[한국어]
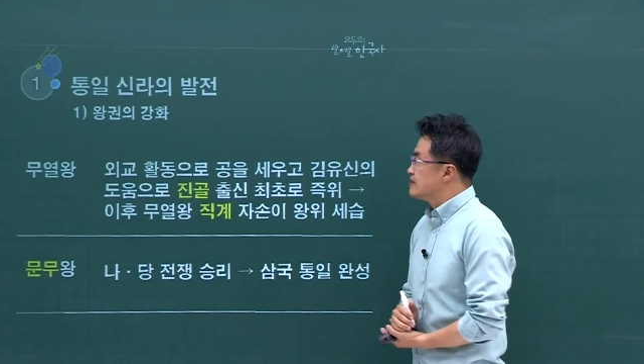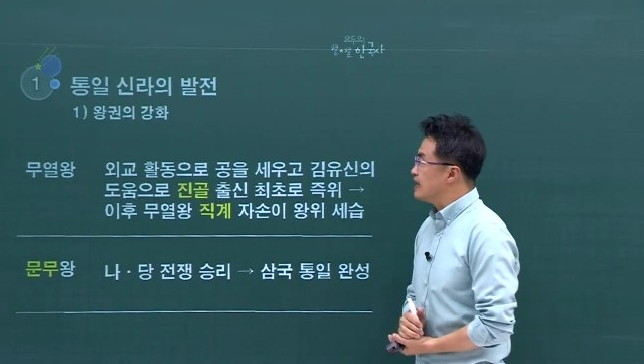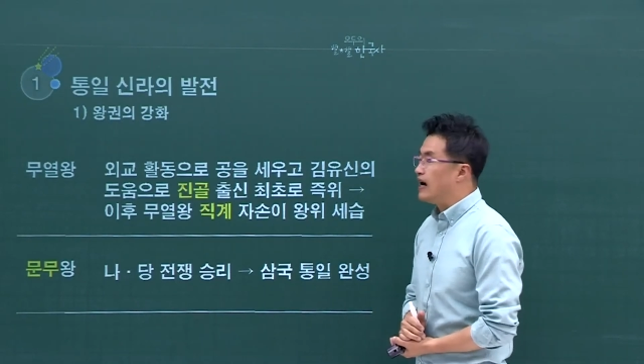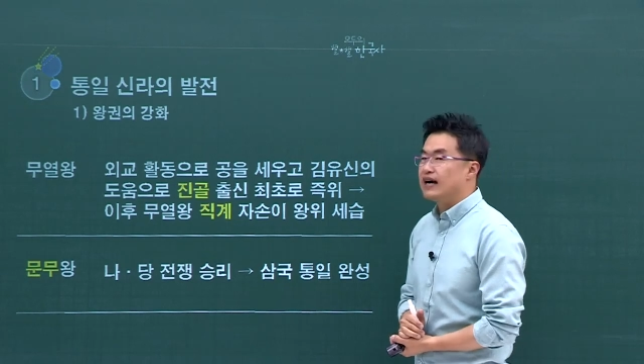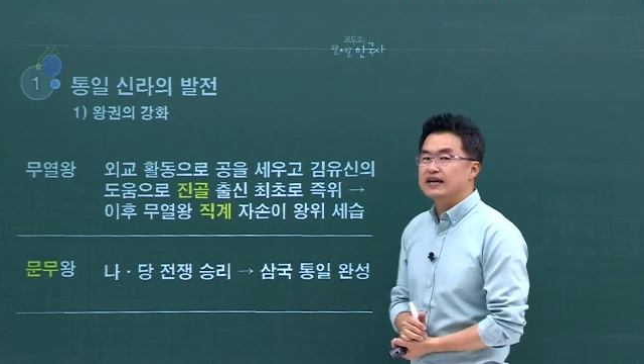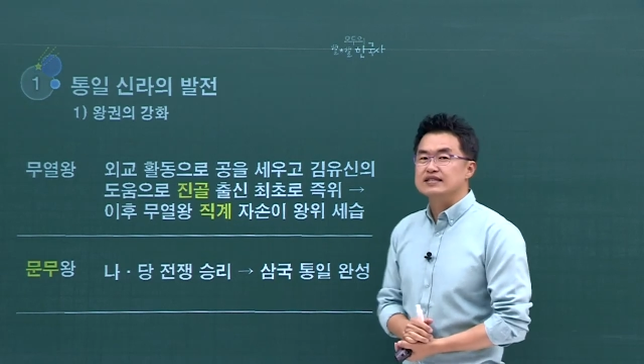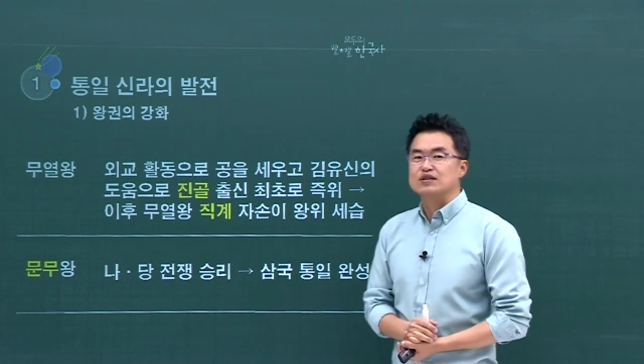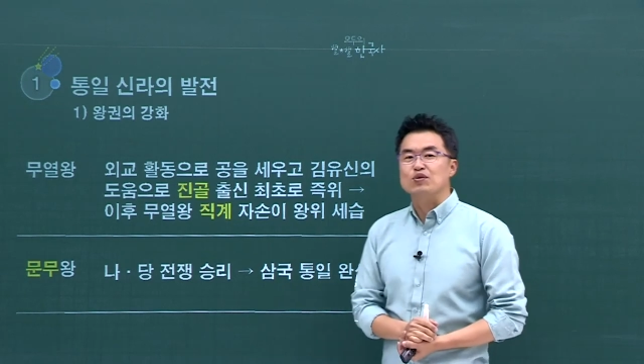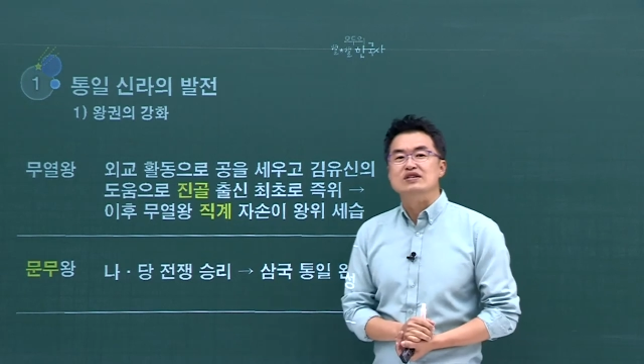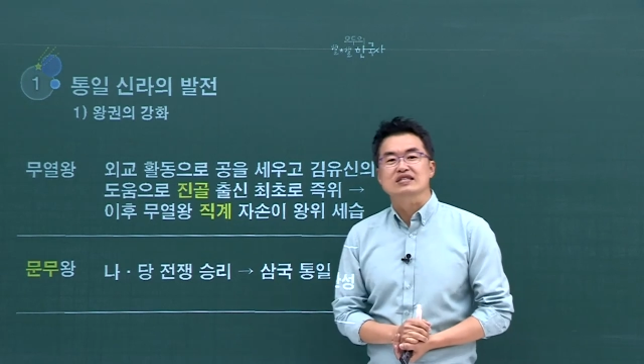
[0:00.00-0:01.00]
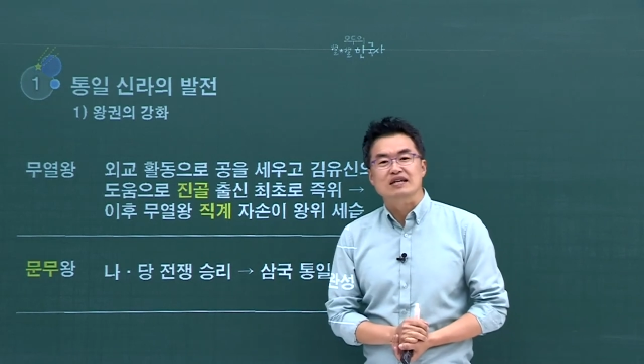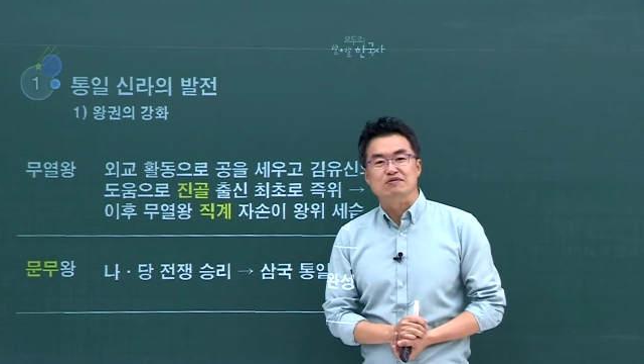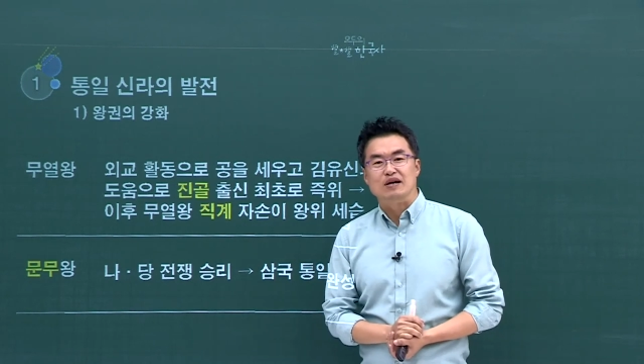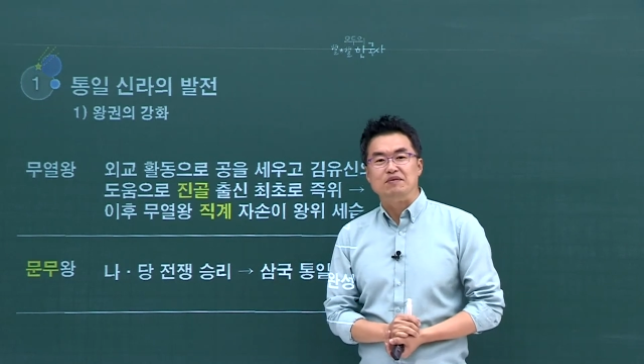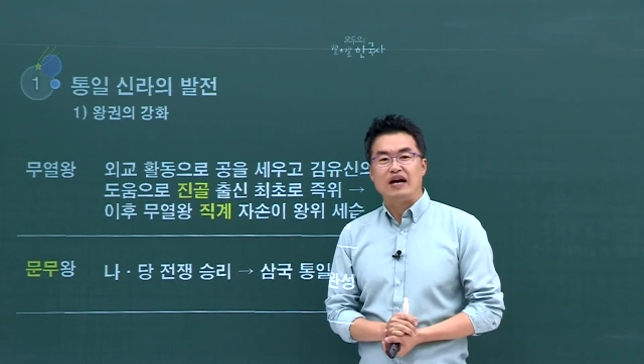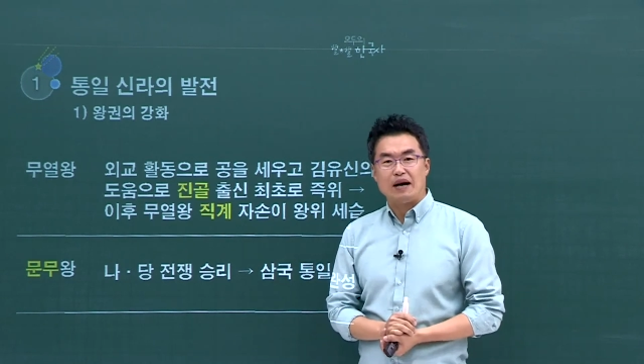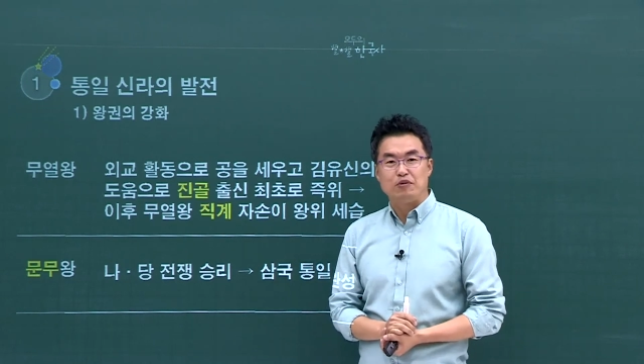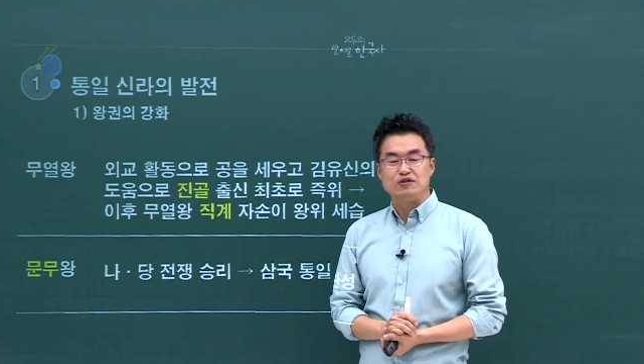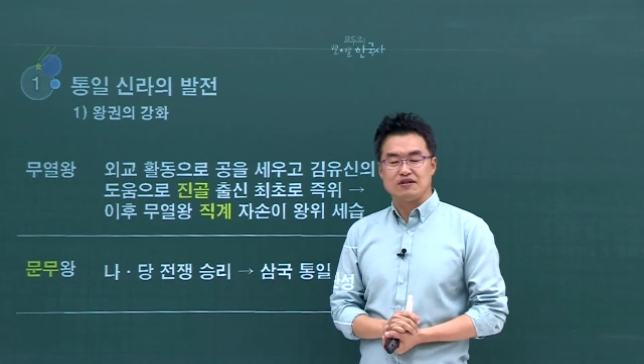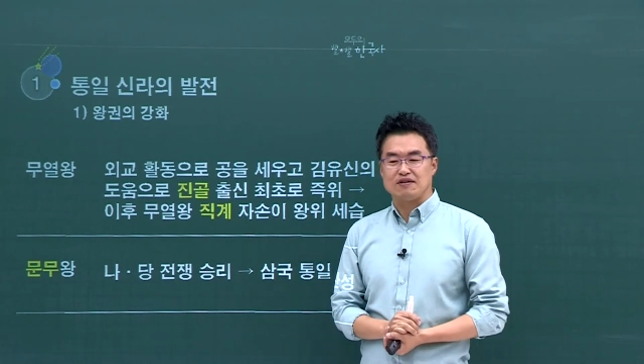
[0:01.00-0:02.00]
자, 이제 통일 신라부터 한번
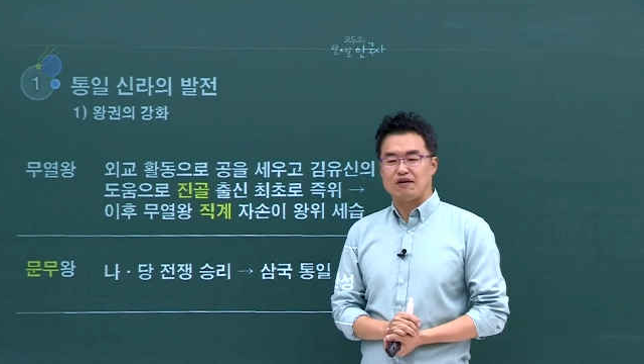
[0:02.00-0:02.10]
가보죠.